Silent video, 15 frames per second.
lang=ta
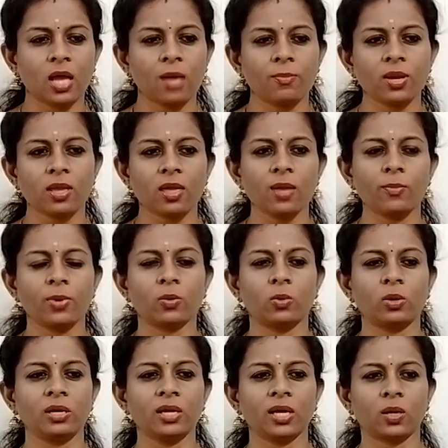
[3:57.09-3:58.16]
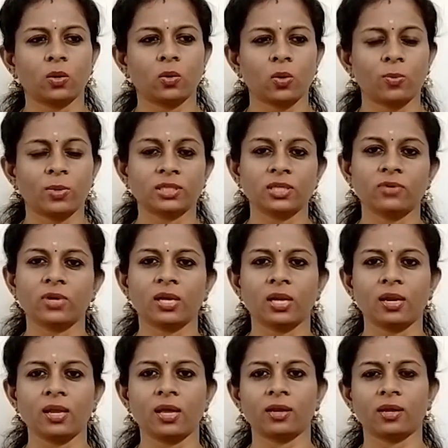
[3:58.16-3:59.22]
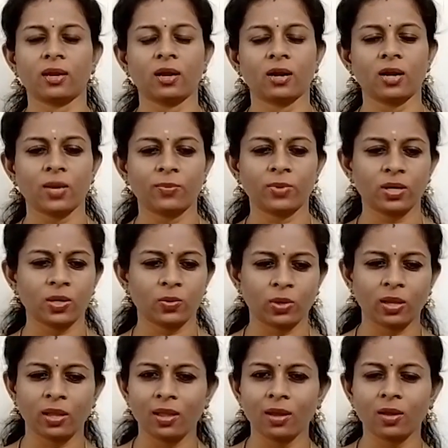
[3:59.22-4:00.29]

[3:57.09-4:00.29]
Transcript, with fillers: நாம ஏன் இப்படி ஒல்லியாக இருக்கிறோம் மற்றவங்க நல்லா இருக்கிறாங்களே அப்படின்ற ஒரு